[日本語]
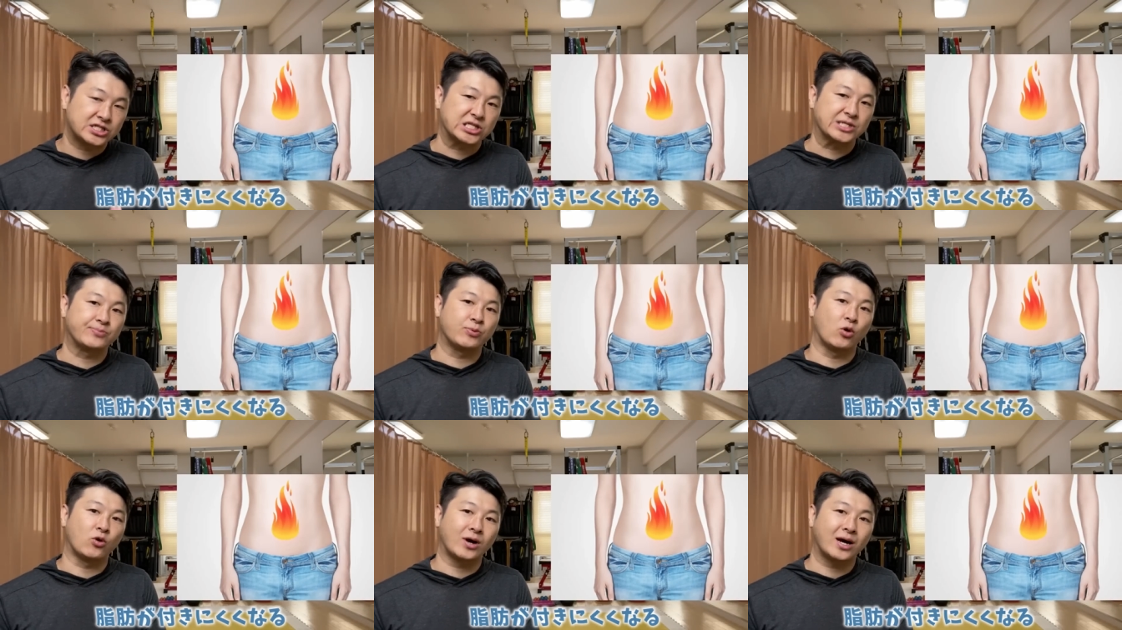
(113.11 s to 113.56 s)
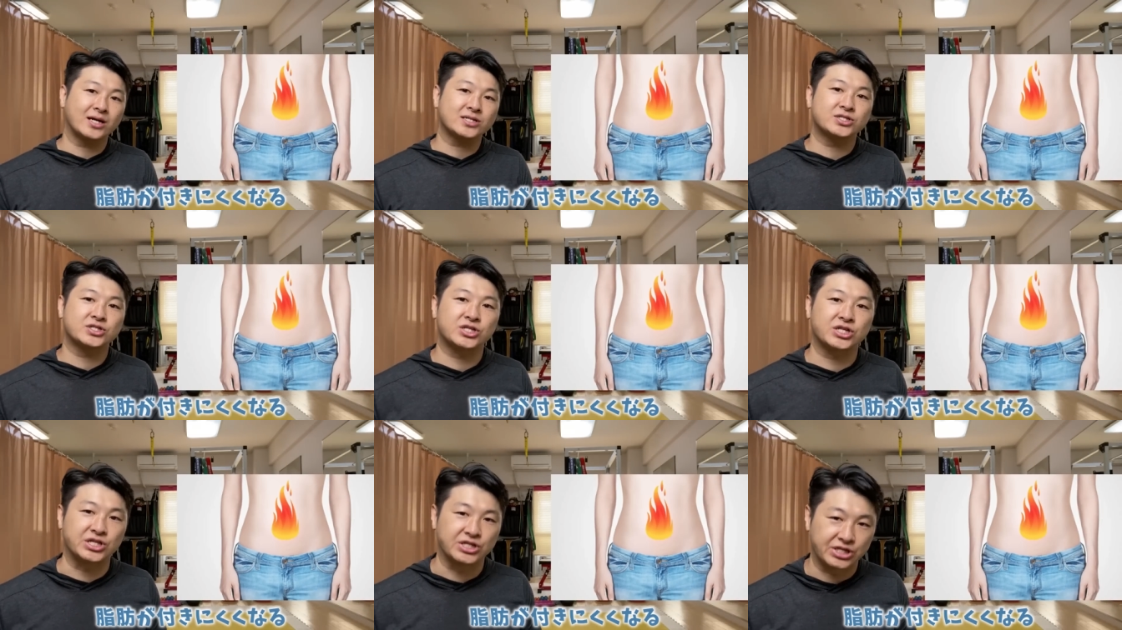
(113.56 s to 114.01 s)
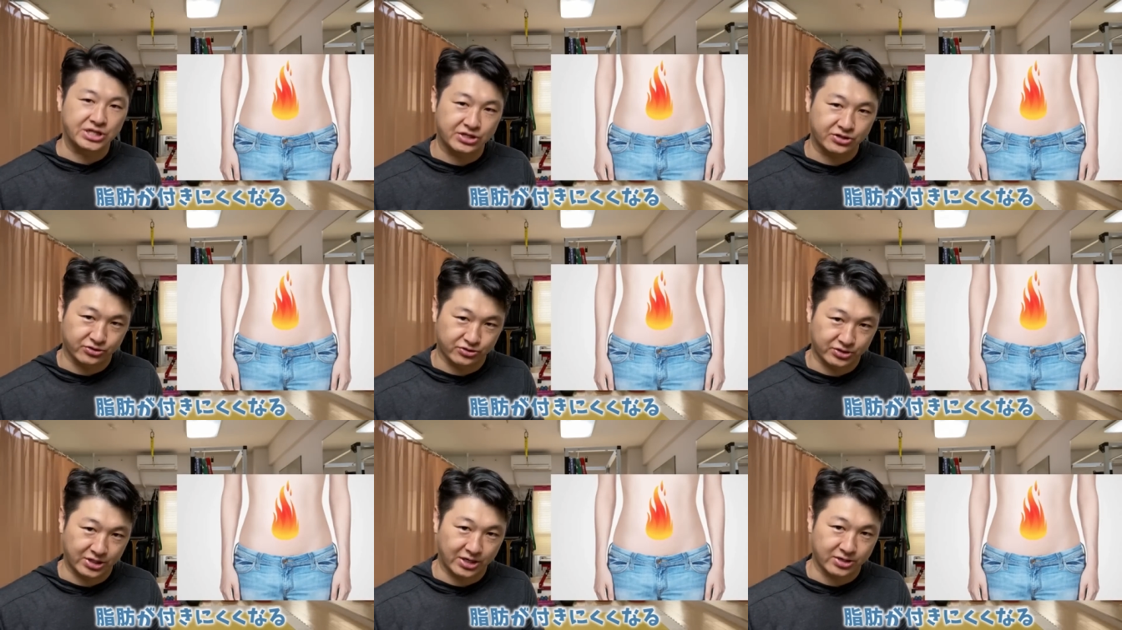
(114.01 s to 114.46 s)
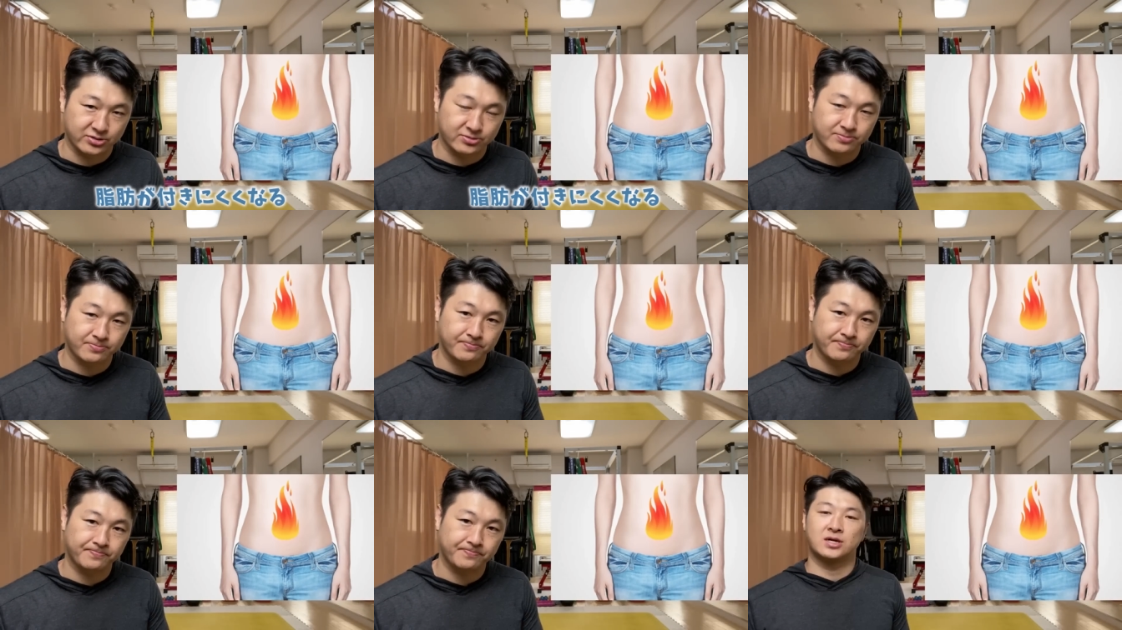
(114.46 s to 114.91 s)
脂肪がつきにくくなる。
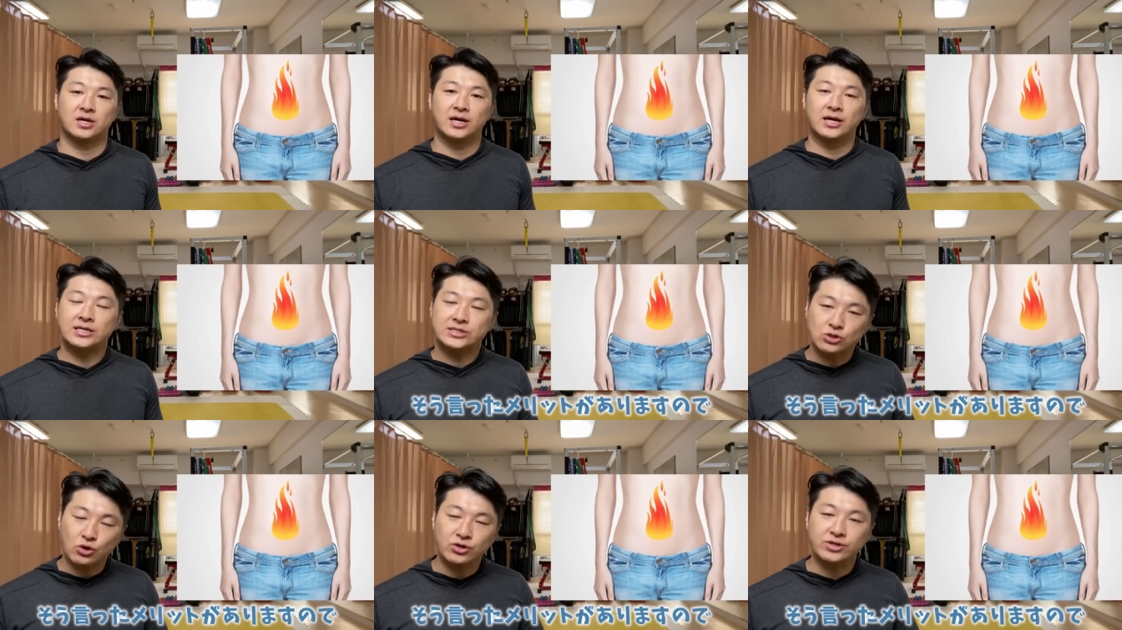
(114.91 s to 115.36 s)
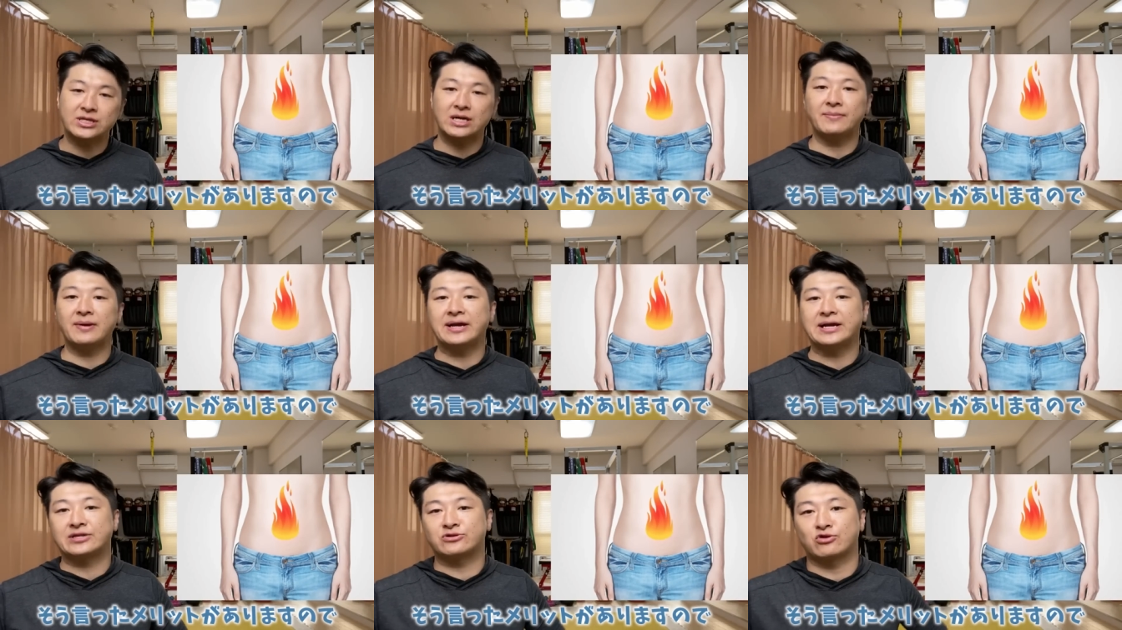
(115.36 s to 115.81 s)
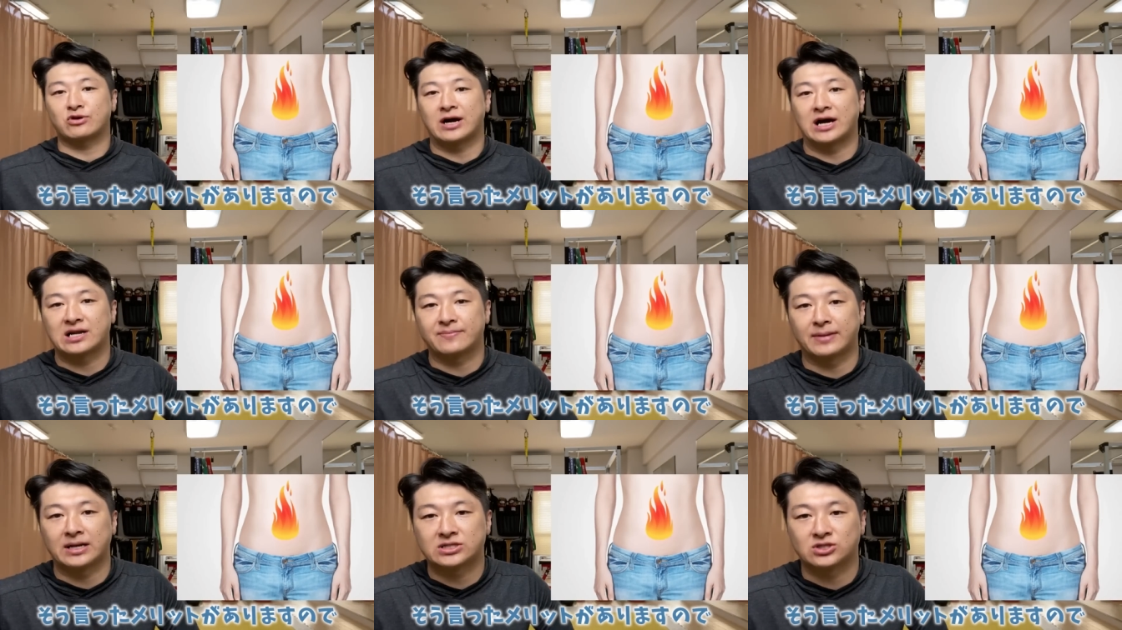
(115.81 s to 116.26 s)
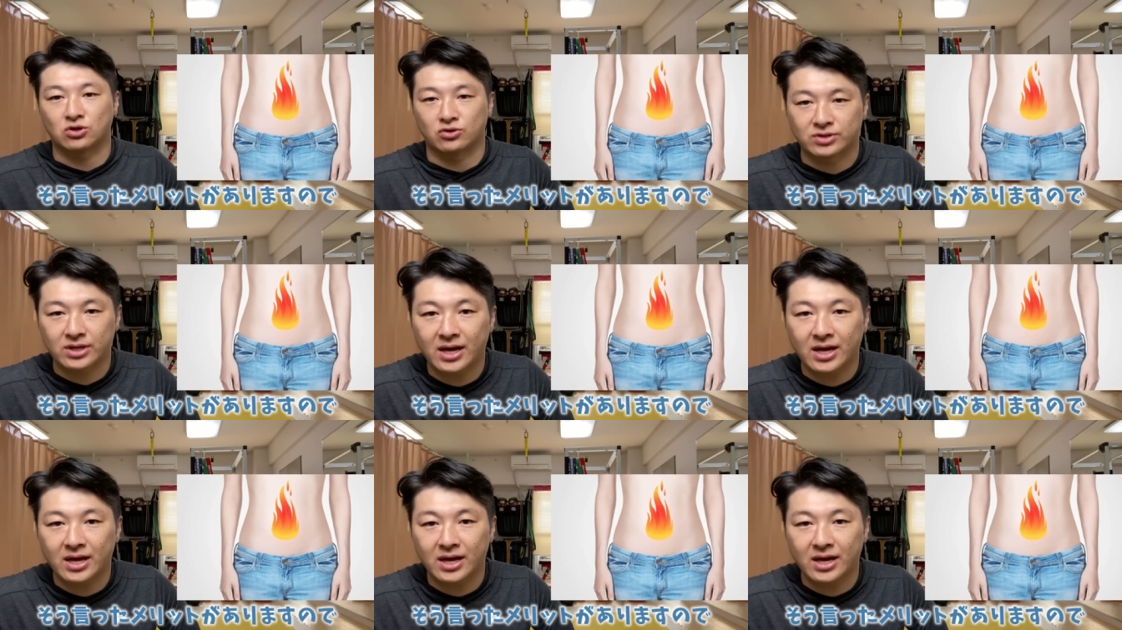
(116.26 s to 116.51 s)
そういったメリットがありますの